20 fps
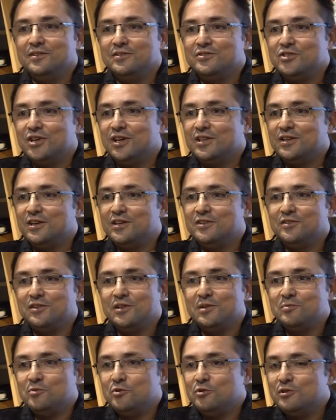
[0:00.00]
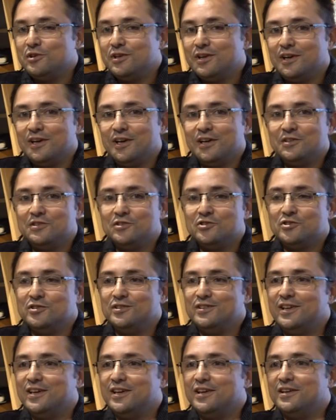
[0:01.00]
çalkantılı politik hayat
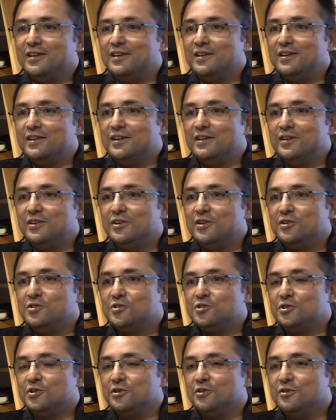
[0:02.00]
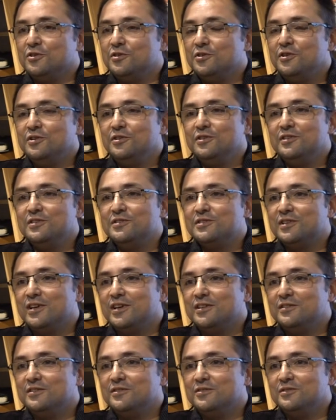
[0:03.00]
içinde e, yaşıyor.
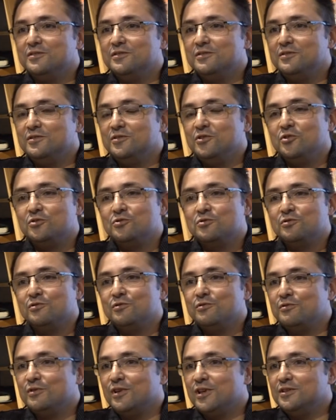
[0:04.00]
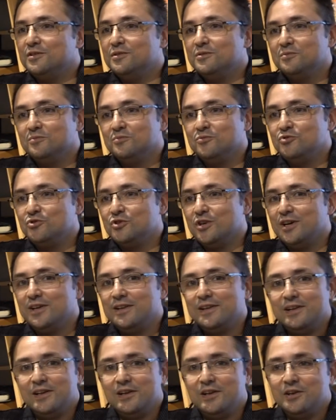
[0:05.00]
Hindistan yoksullukla
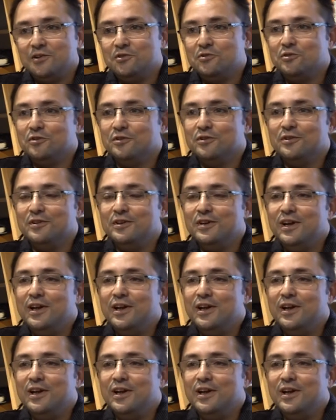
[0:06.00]
mücadele ediyor.